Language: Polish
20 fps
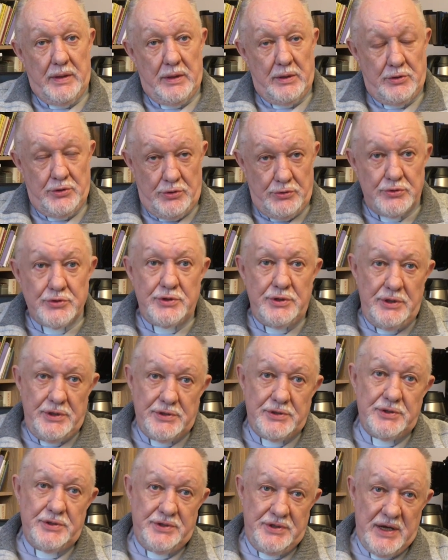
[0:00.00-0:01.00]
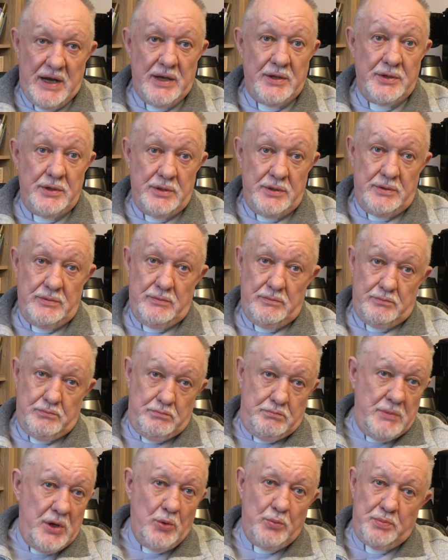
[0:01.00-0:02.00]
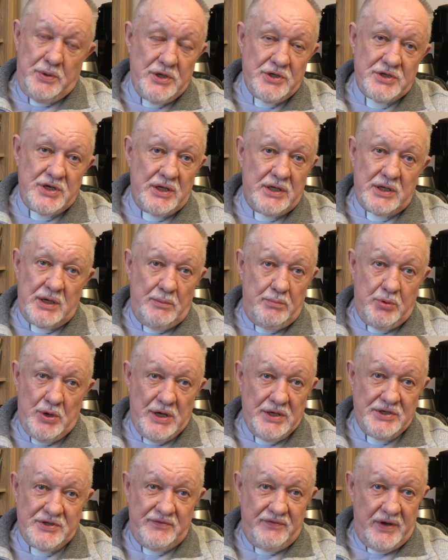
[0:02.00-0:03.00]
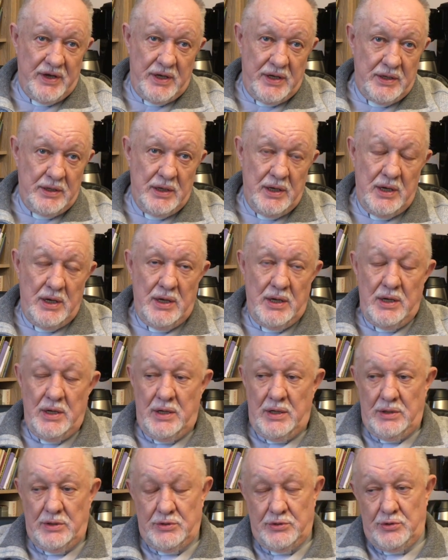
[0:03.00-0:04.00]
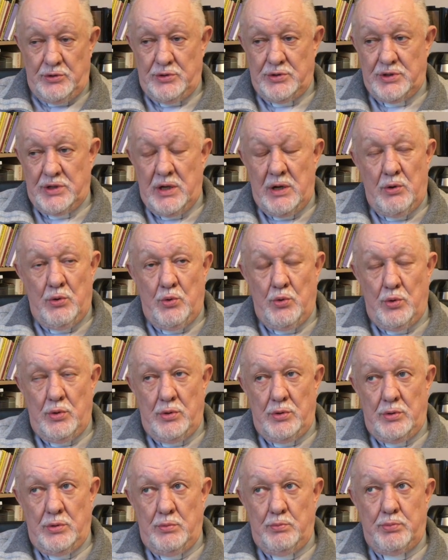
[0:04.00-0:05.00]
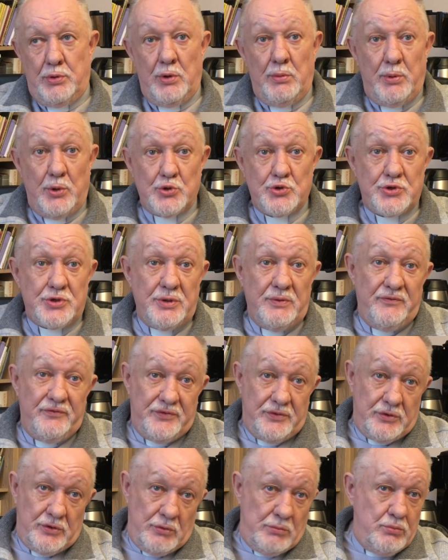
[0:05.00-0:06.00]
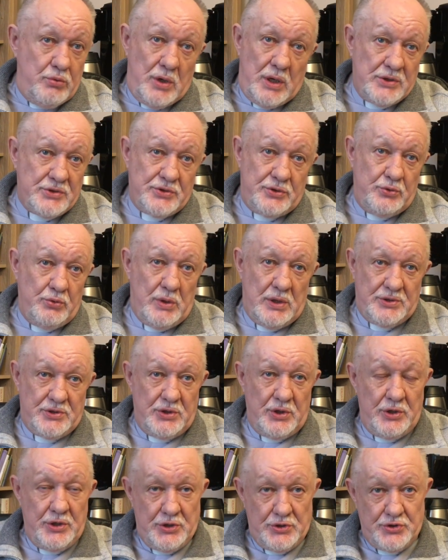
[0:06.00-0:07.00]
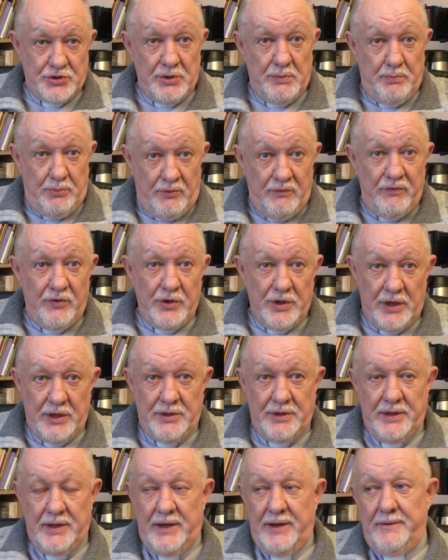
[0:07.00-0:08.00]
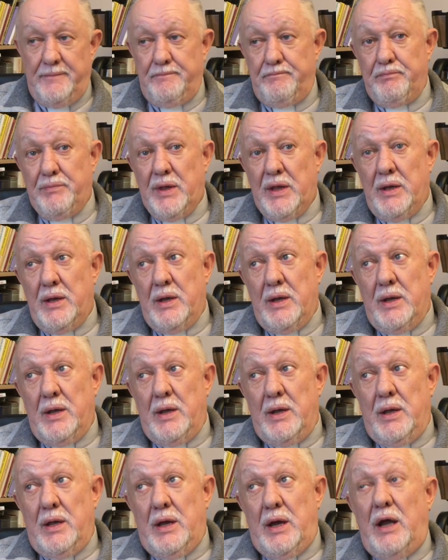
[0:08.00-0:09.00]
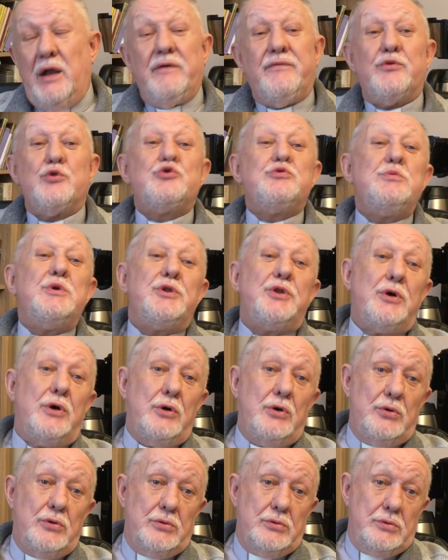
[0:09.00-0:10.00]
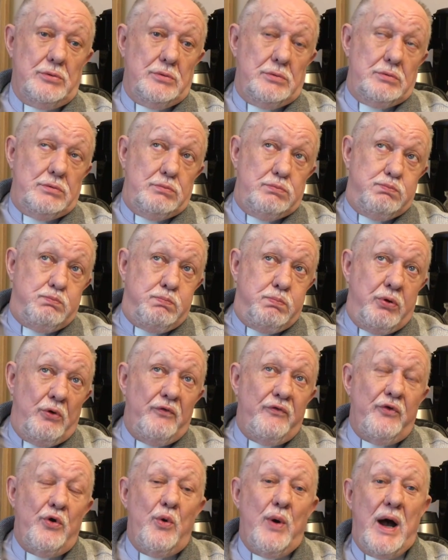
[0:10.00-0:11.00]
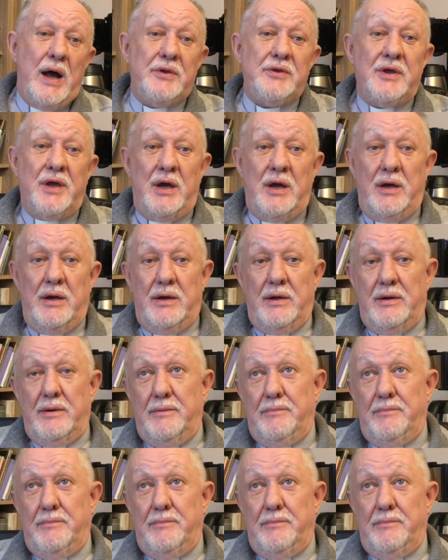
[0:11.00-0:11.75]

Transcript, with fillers: Ksiądz diecezjalny. Miał pięć lat kapłaństwa, jak został y, proboszczem. To była sytuacja jeszcze powojenna. Ale wróćmy do powołania.